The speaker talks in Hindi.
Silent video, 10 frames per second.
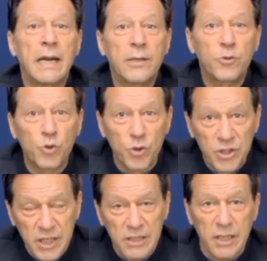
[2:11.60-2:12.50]
कार्य
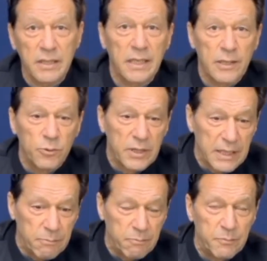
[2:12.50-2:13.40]
सोच नहीं सकते कि
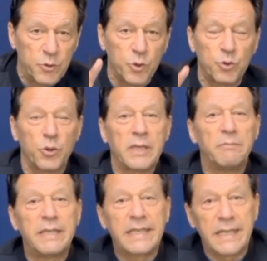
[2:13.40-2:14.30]
उनके जूतों
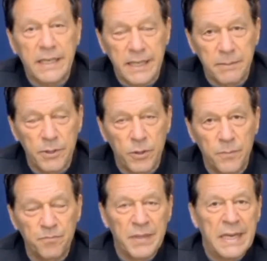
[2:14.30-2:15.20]
की मिट्टी के करीब भी
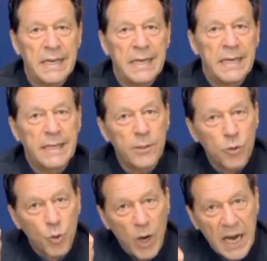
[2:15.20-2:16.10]
हों
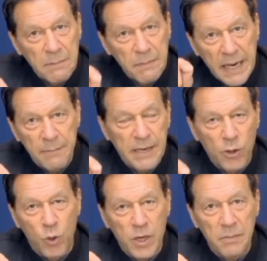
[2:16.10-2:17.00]
लेकिन कुरान में
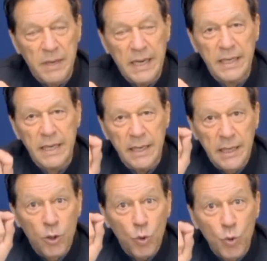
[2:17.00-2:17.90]
हमें हुक्म है कि
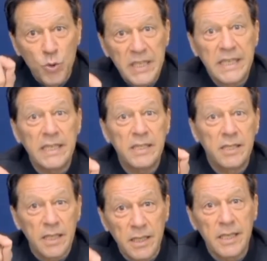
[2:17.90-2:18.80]
उनकी
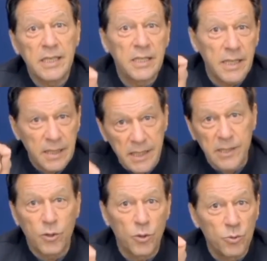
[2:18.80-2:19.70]
ज़िंदगी से
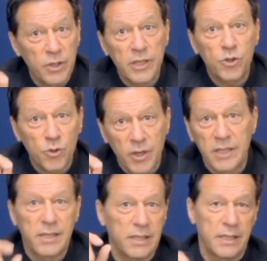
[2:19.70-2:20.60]
सीखो उनकी
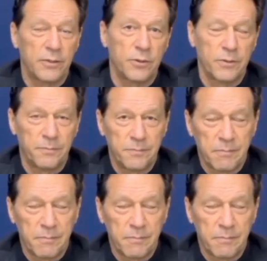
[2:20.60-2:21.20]
सुन्नत से सीखो